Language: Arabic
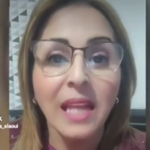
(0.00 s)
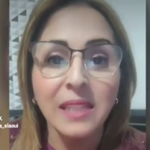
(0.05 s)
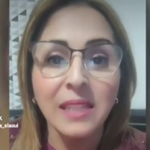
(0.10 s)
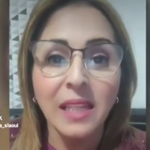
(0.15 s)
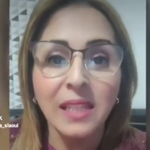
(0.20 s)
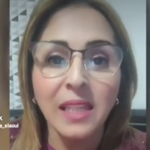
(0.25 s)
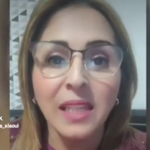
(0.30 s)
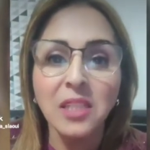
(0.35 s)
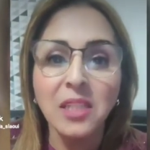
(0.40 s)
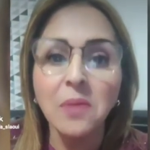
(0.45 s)

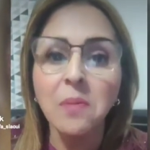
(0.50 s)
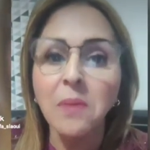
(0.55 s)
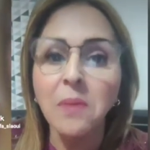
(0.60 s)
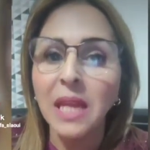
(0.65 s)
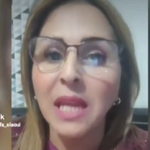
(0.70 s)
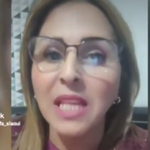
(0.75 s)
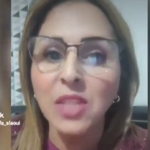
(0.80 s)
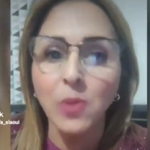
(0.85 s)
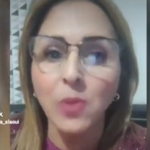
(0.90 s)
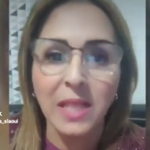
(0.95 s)
الكذب من
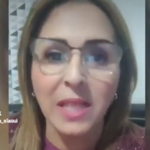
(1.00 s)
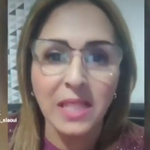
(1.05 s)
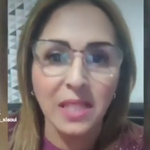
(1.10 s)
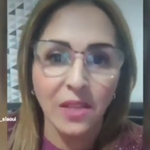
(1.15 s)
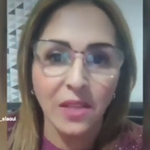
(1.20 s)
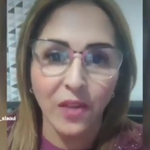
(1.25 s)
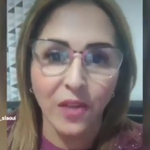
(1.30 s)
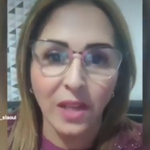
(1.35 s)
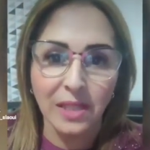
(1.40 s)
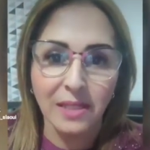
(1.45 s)
اسوا
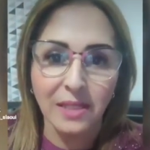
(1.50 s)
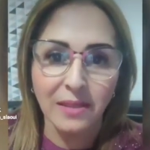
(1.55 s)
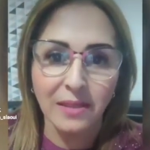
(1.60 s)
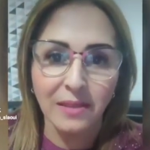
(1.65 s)
الصفات